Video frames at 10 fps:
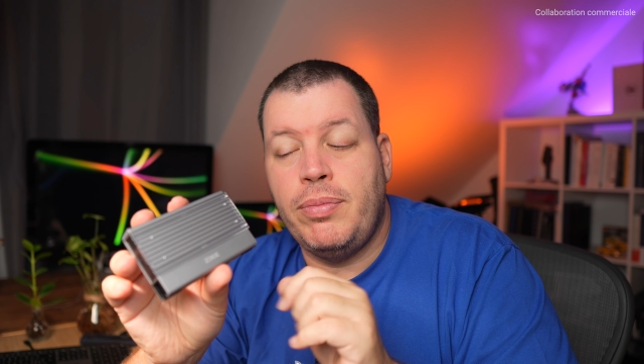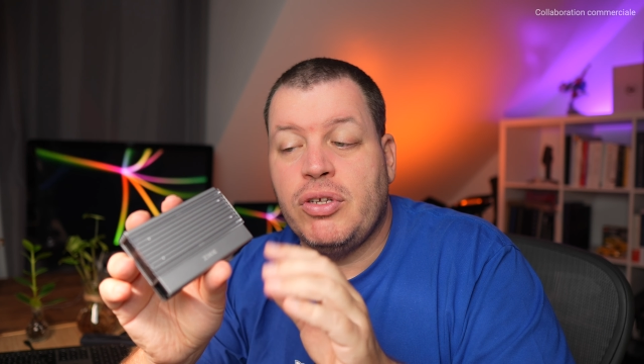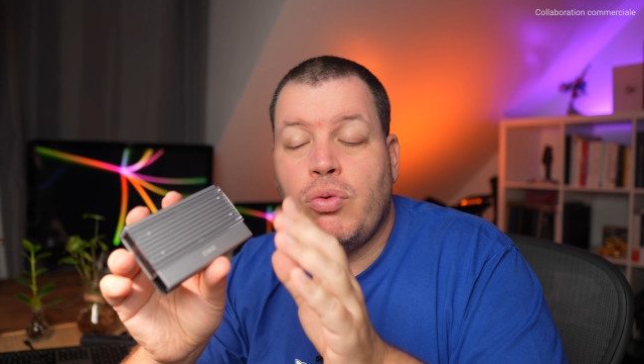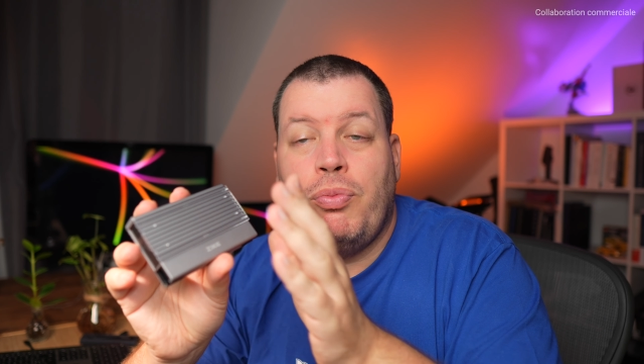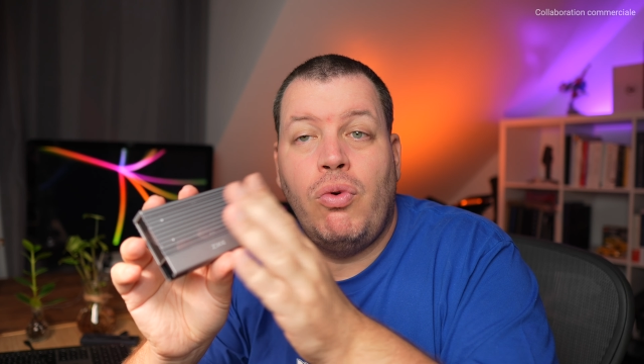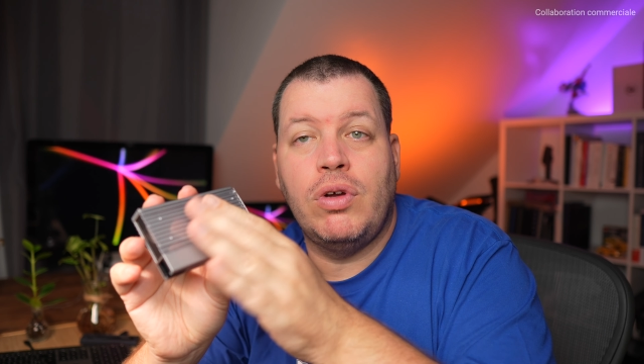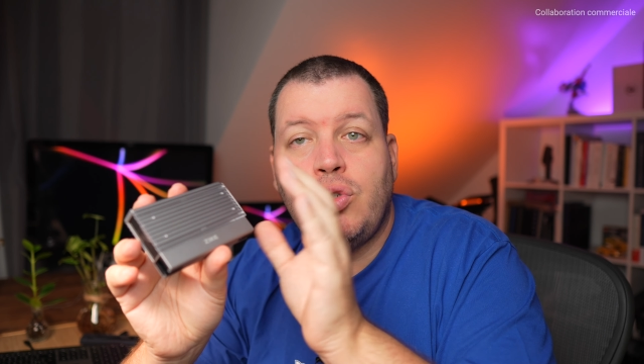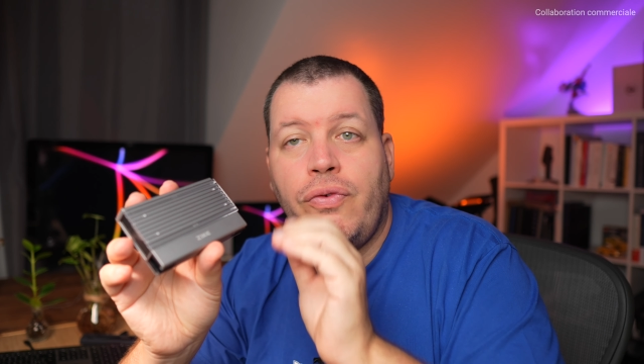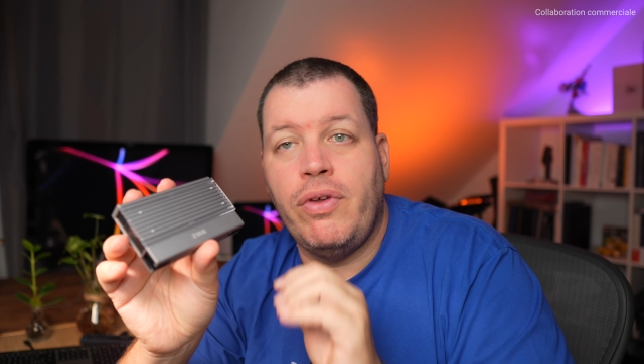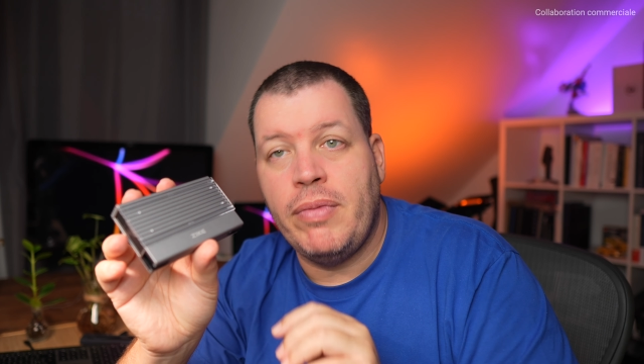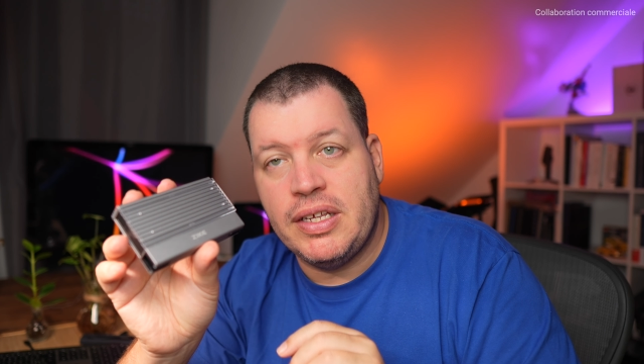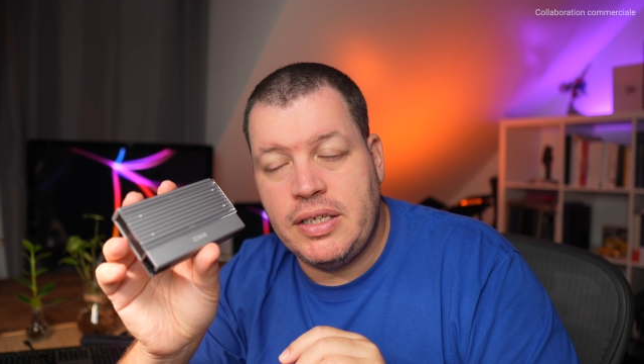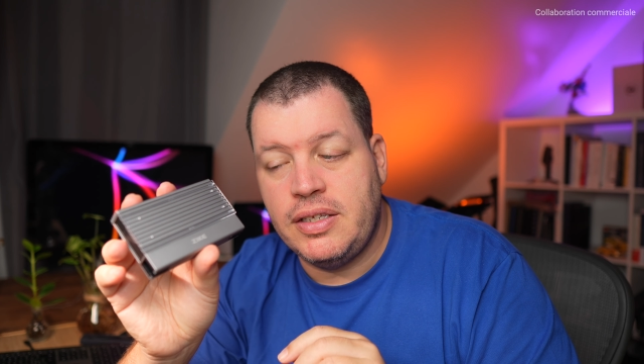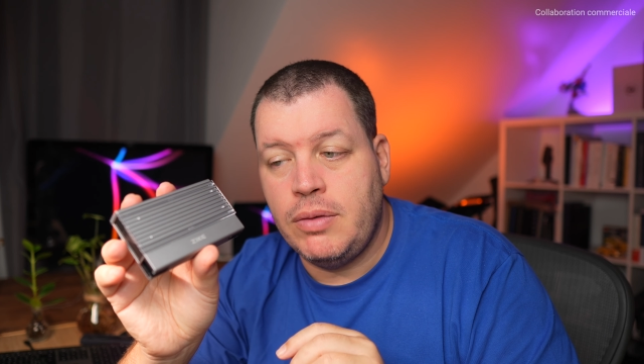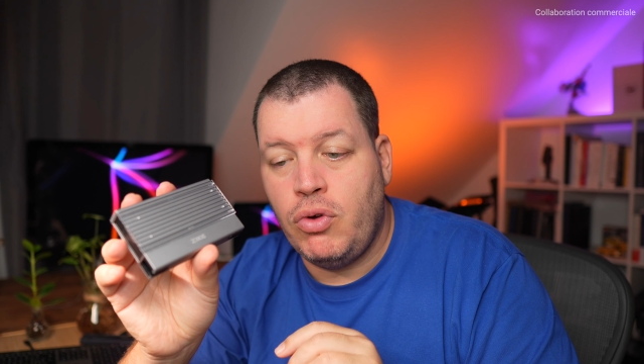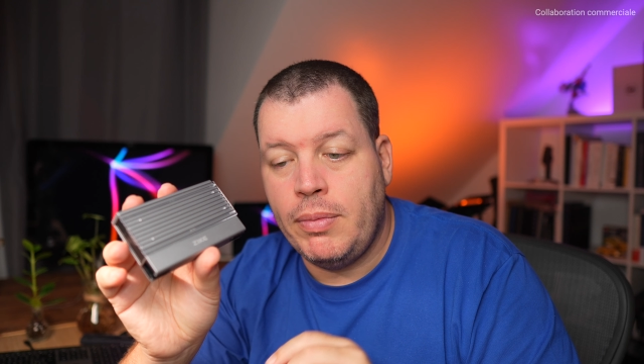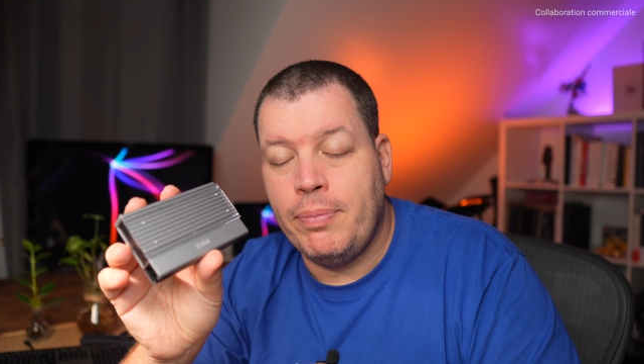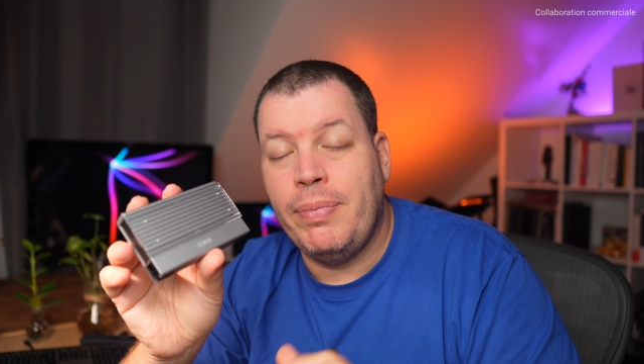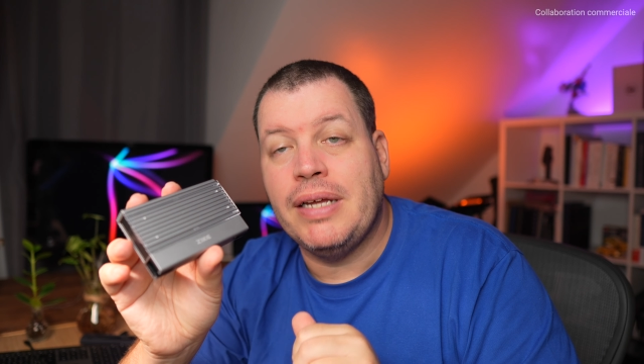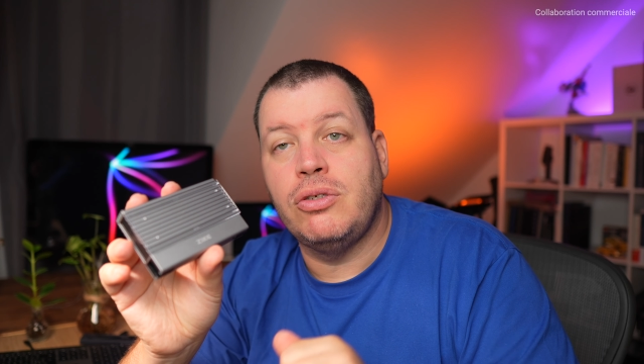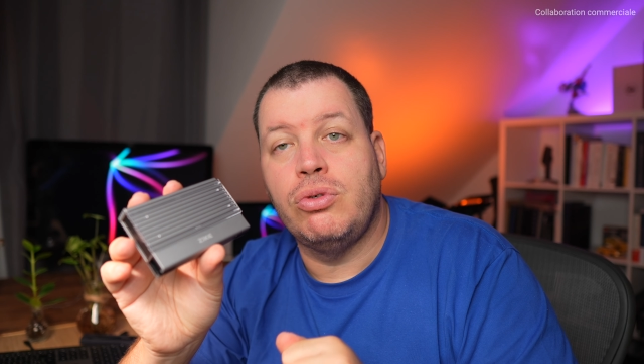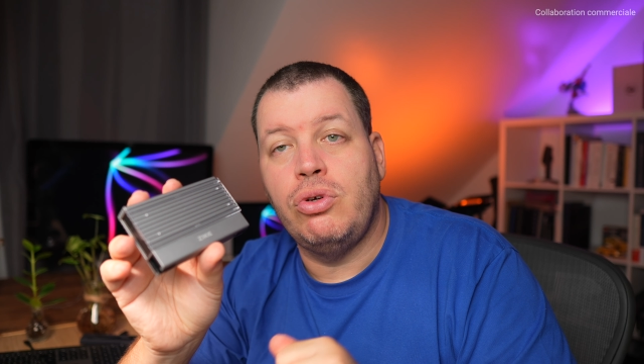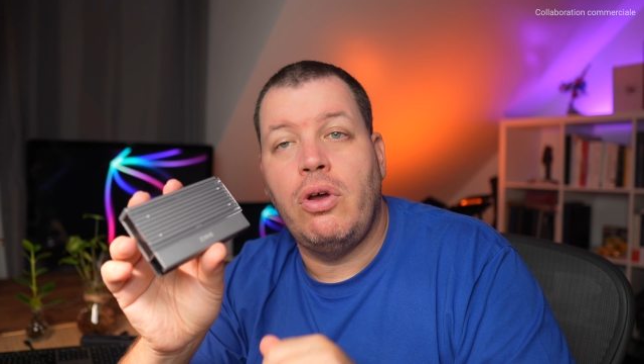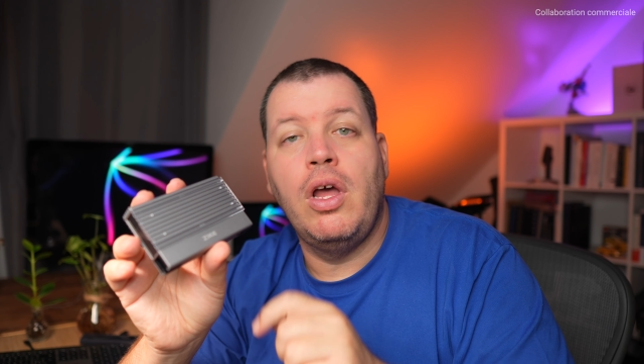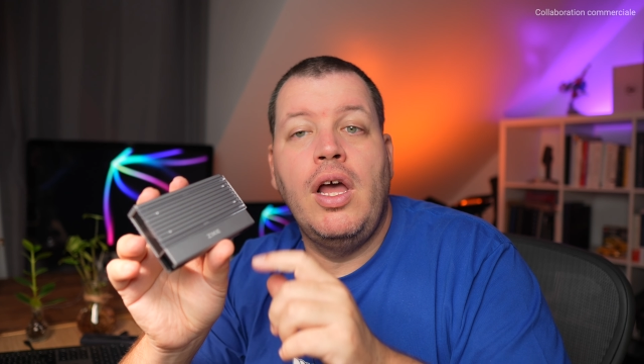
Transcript: parce que pourquoi je fais mes SSD moi-même Parce que,